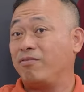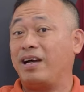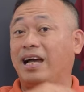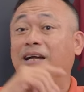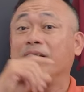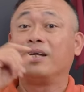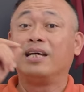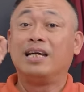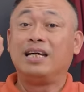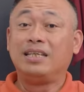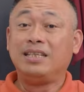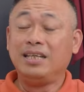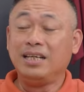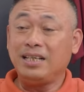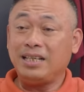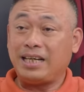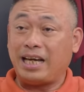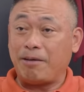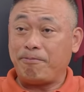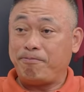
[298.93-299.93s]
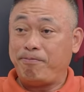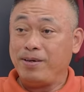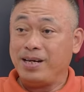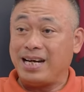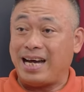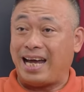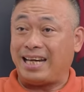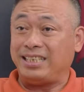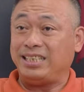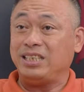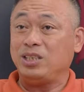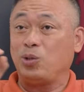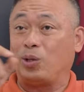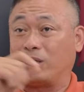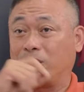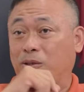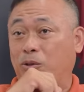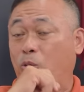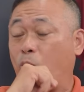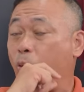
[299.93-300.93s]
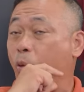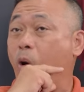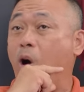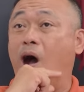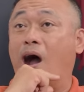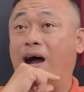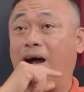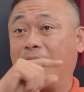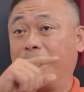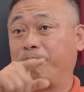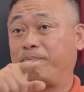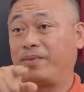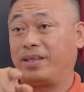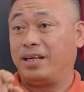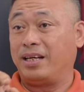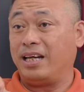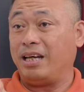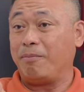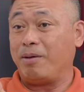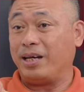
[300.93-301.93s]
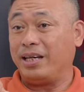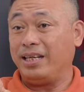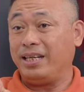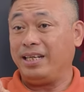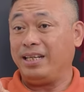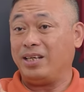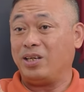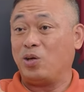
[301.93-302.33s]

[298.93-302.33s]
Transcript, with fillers: Và những cái phương án chiến thuật của Real Madrid ấy,